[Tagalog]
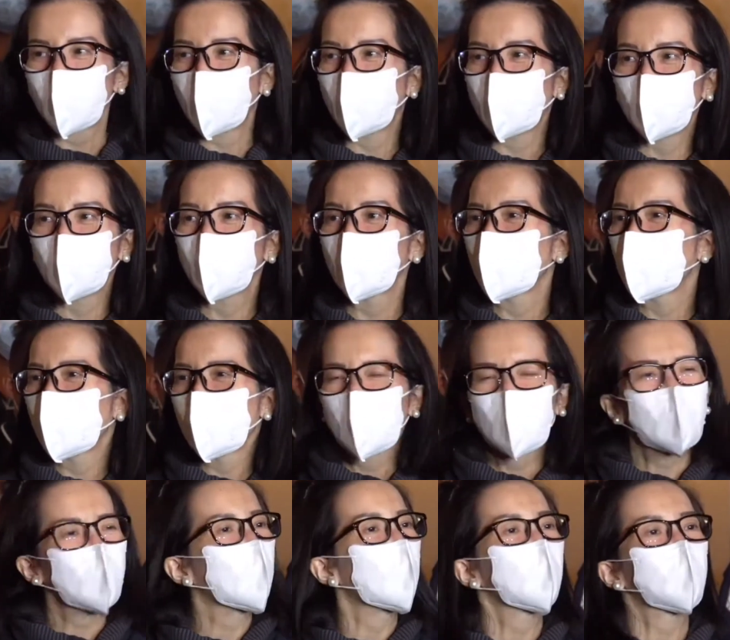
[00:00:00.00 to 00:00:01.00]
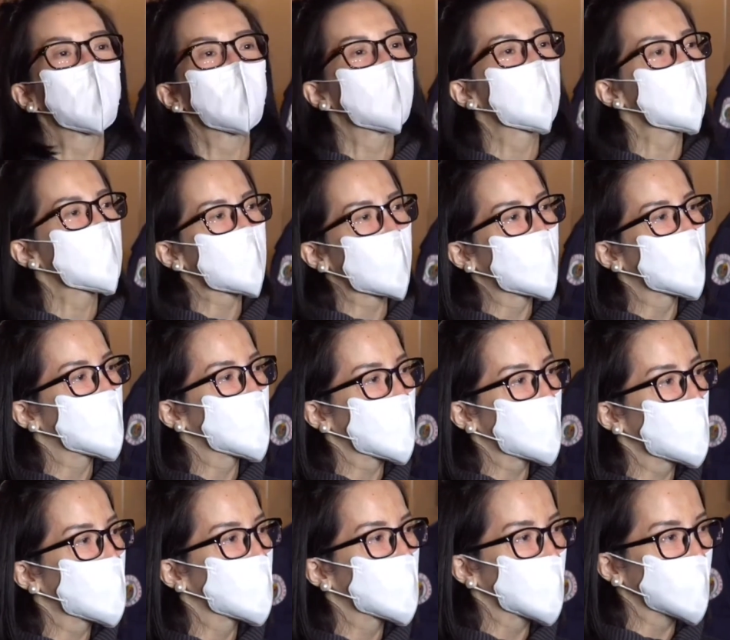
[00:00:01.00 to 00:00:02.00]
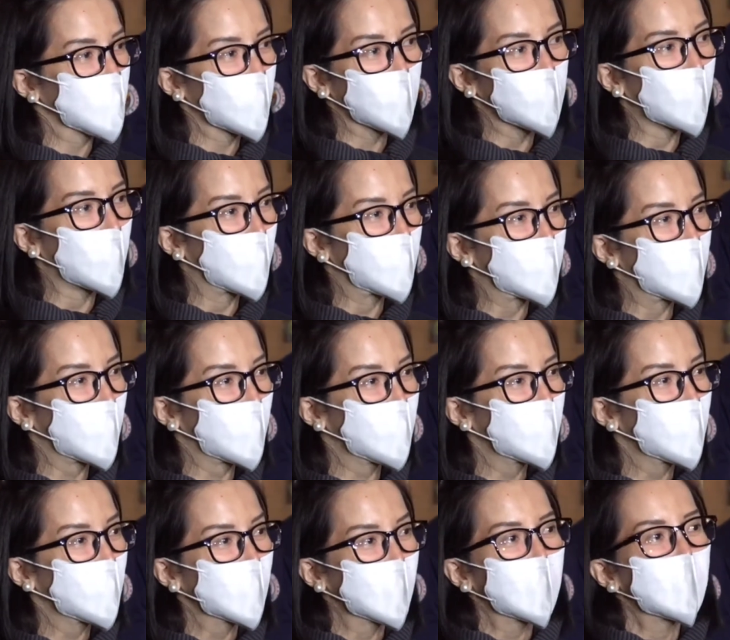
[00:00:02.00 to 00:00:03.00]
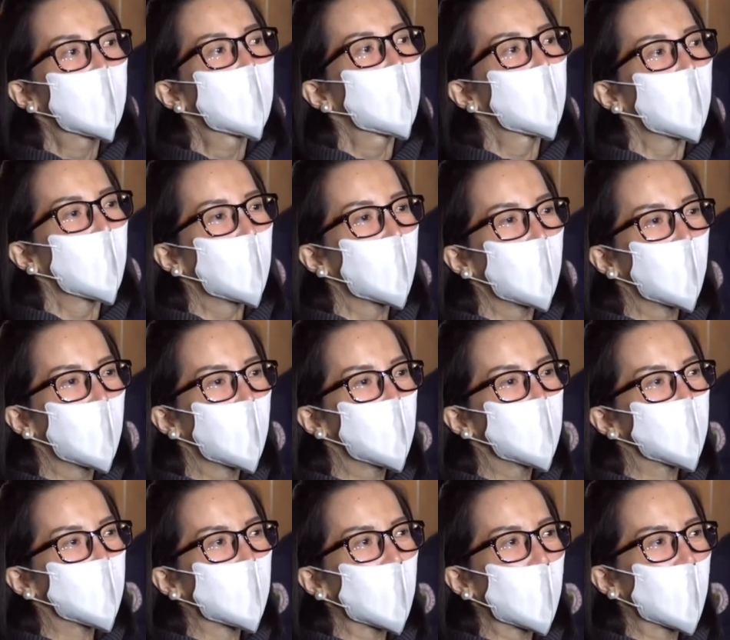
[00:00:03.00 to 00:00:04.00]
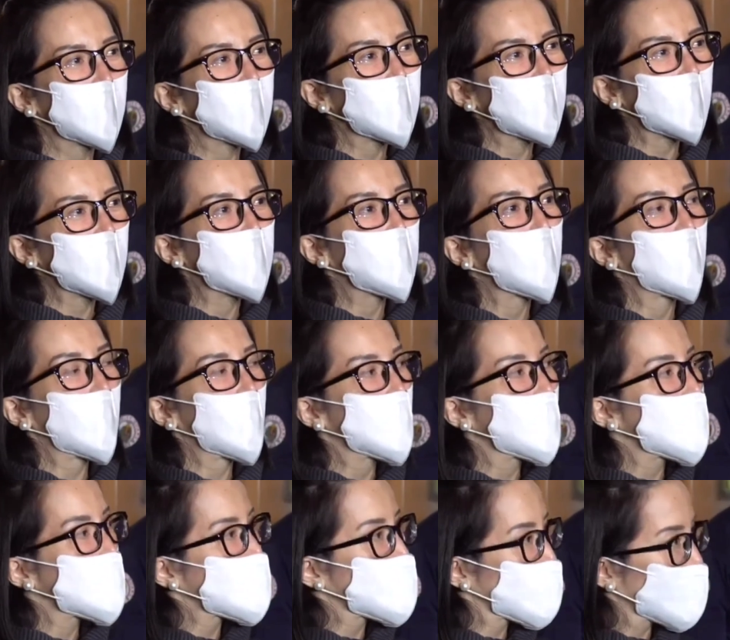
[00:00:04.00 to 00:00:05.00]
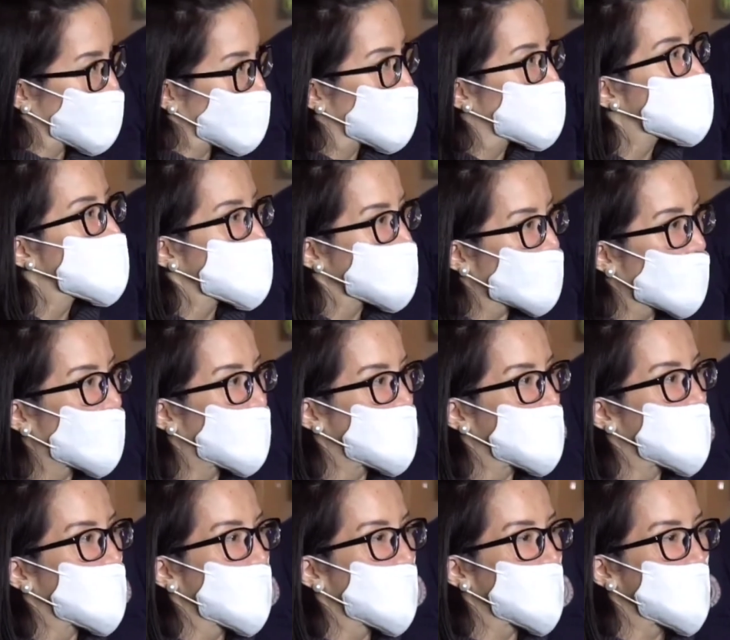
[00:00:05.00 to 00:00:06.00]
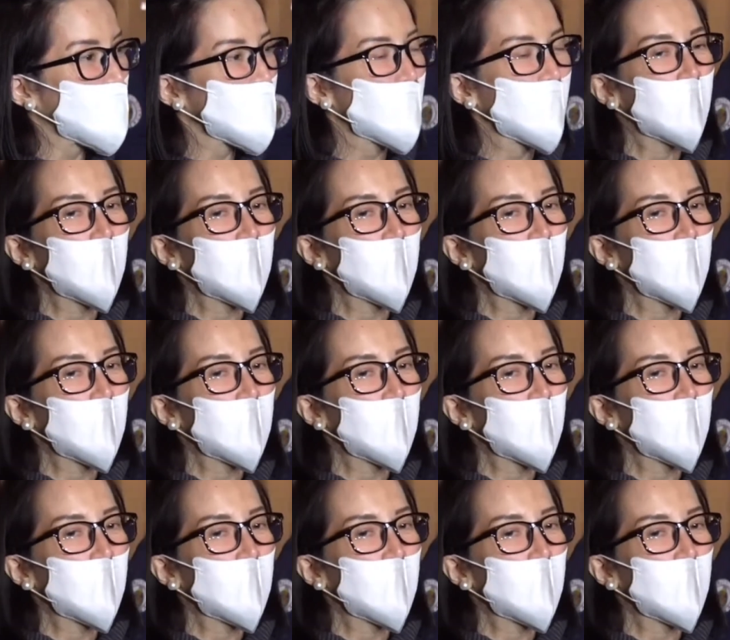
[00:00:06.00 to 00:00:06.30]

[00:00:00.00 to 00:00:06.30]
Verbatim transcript: dahil he offered us everything that we wanted. Um, under normal circumstances,